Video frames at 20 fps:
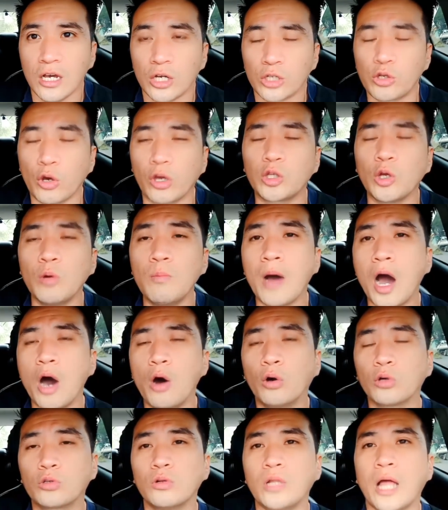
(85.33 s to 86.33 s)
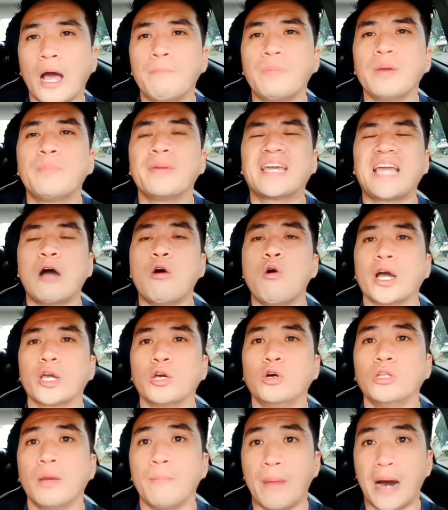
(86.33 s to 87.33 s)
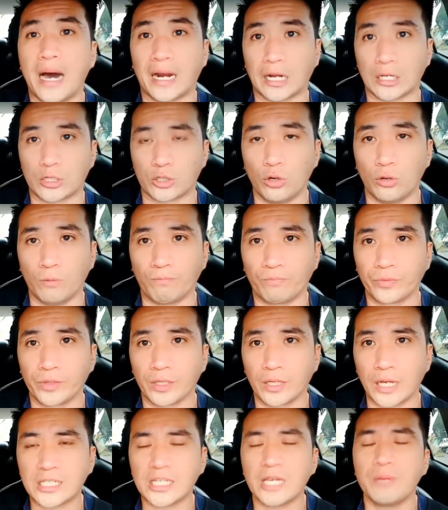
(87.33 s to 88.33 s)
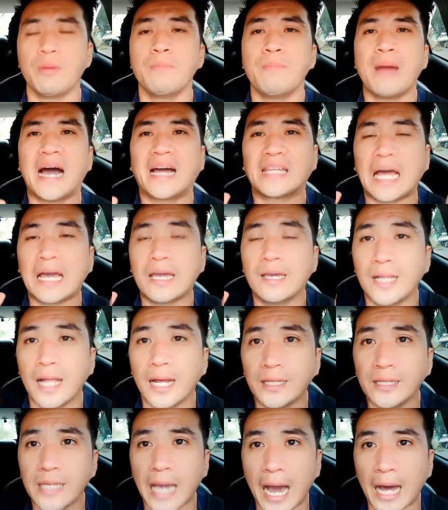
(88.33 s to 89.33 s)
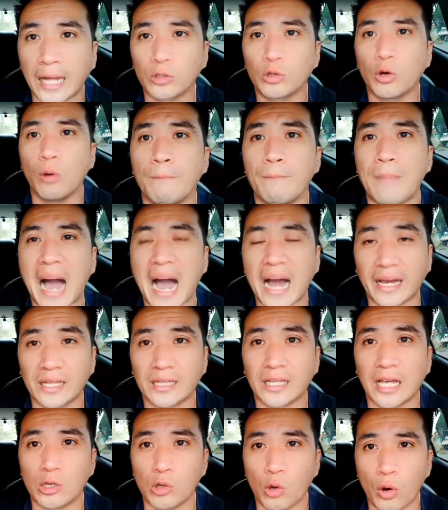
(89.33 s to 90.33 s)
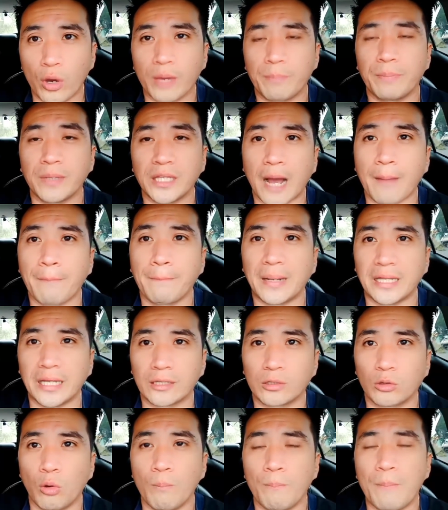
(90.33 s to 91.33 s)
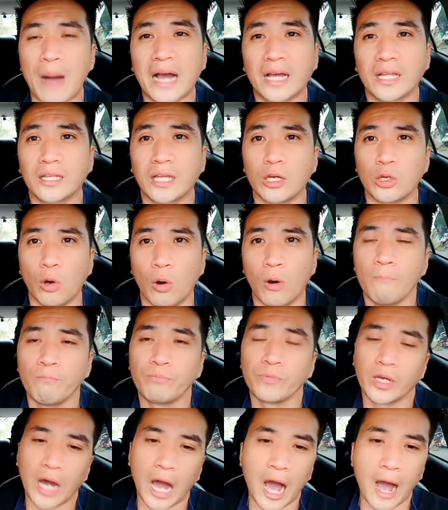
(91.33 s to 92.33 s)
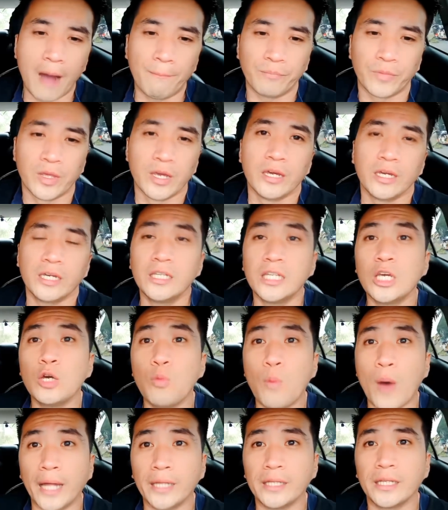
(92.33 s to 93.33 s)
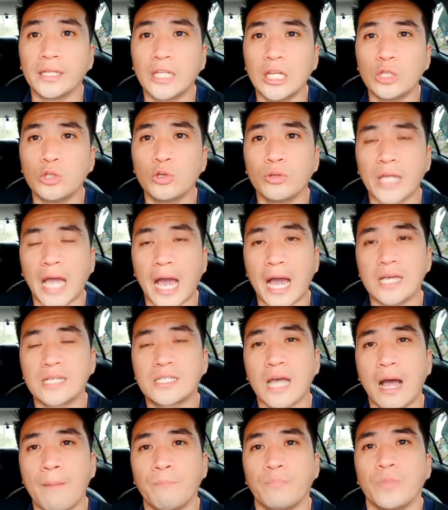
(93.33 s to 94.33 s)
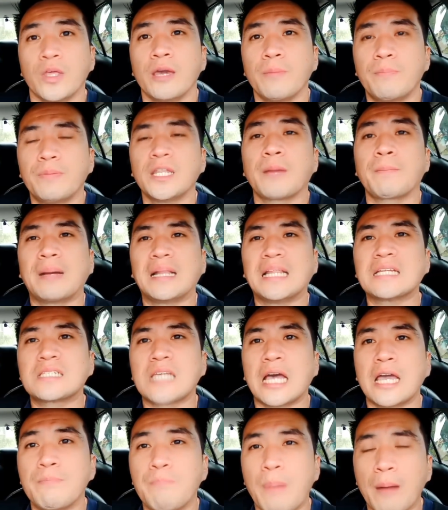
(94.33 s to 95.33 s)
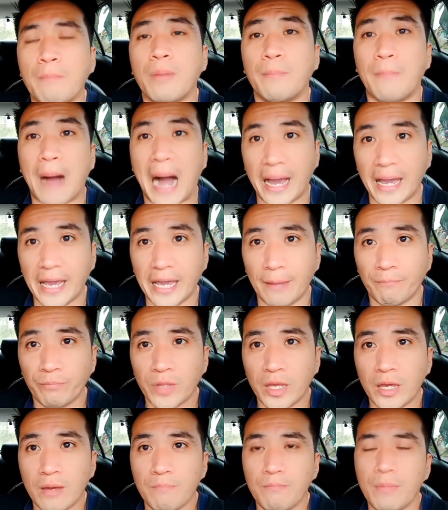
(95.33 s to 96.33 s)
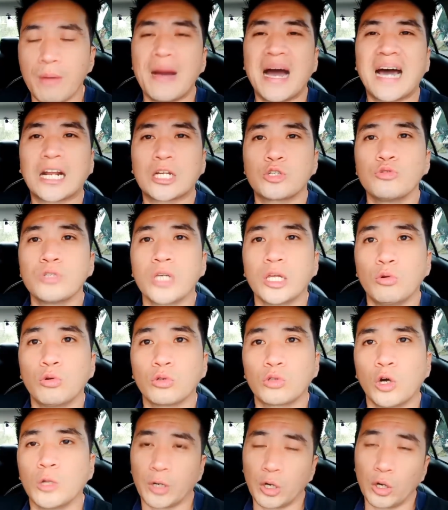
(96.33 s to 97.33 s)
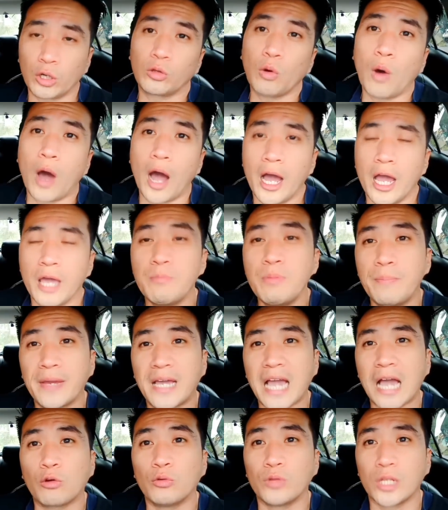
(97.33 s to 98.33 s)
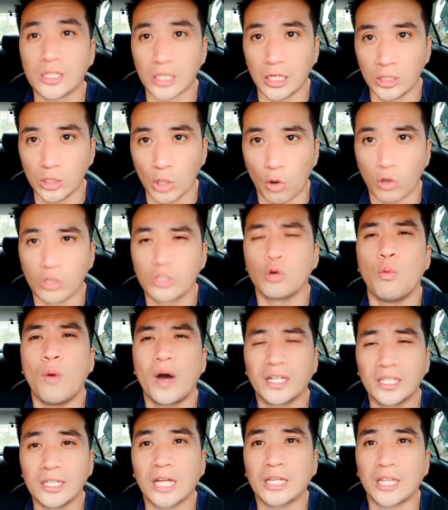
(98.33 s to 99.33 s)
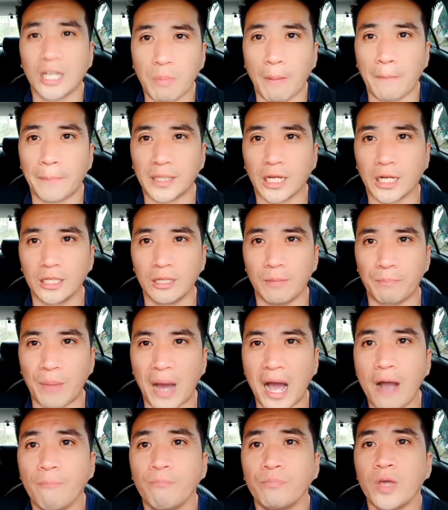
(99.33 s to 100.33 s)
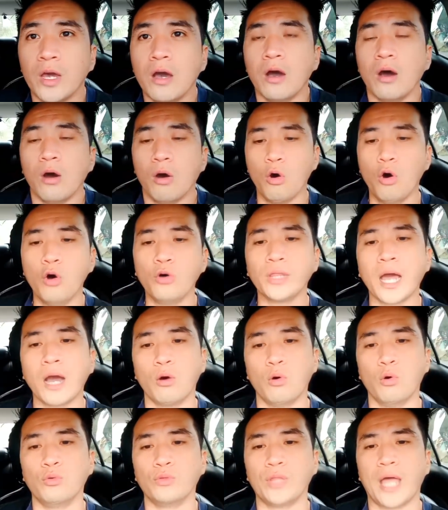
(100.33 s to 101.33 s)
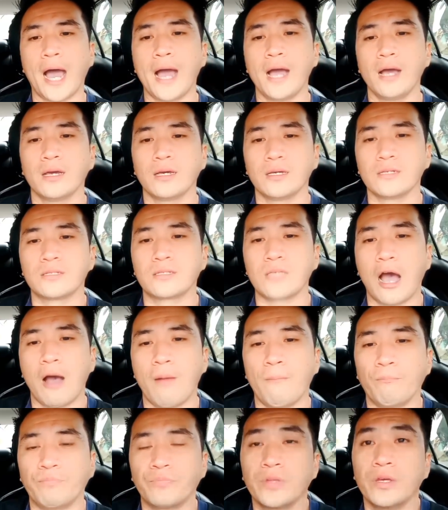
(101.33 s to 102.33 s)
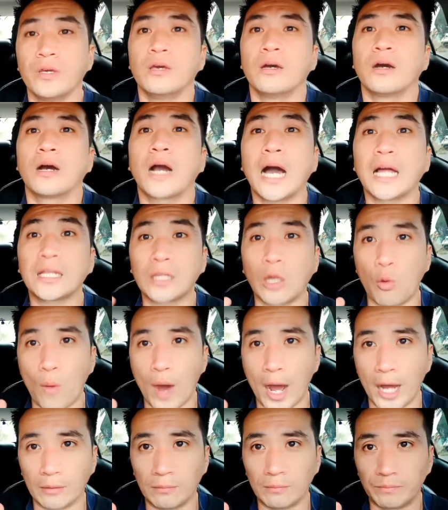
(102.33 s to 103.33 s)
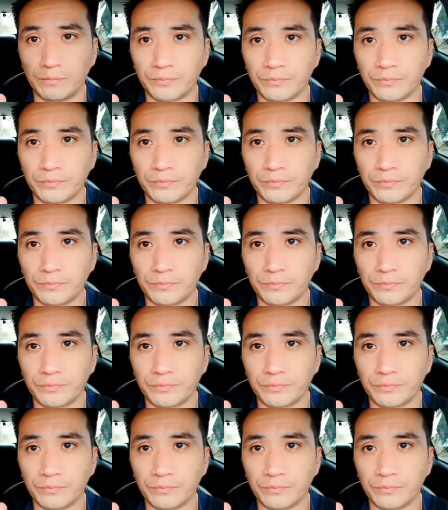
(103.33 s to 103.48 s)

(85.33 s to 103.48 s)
So ito mga Otola, bibigyan ko kayo ng mga rason. Kasi may mga dahilan yan bakit kayo ipinagpalit, kung bakit kayo um, iniwan and then yun niya isang um, pinagpalit sa ibang babae. Oh, May mga rason yan Otol. Ito ah, ibibigay ko na sa inyo. So wag na nating papatagalin pa. Unang-una, isang um, katawan.